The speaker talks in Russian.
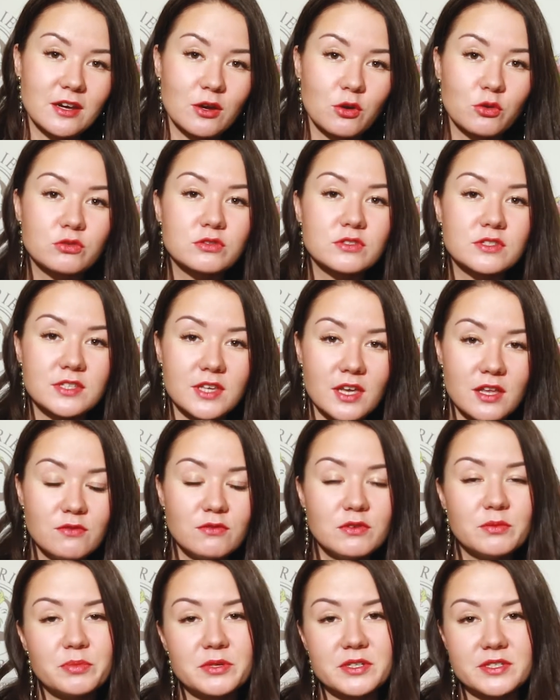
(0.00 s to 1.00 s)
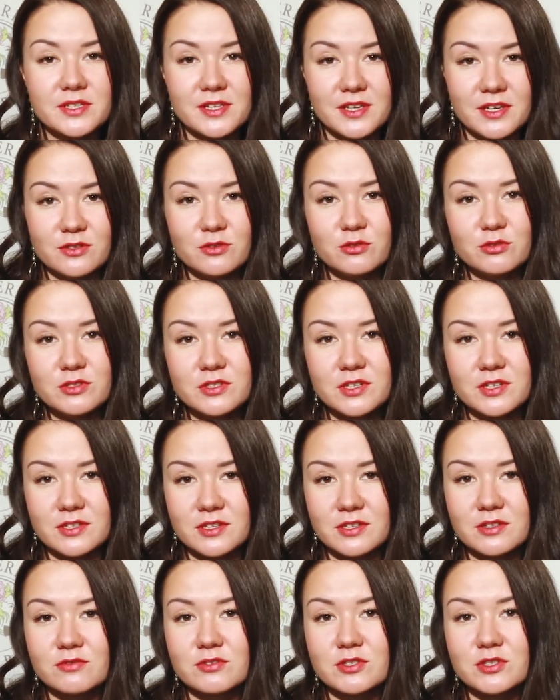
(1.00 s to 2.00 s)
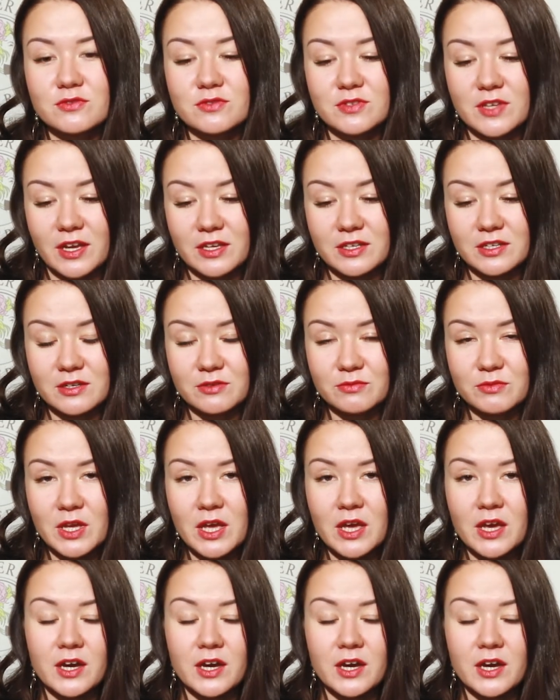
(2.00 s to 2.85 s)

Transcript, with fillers: какую цель вы преследуете от этого свидания.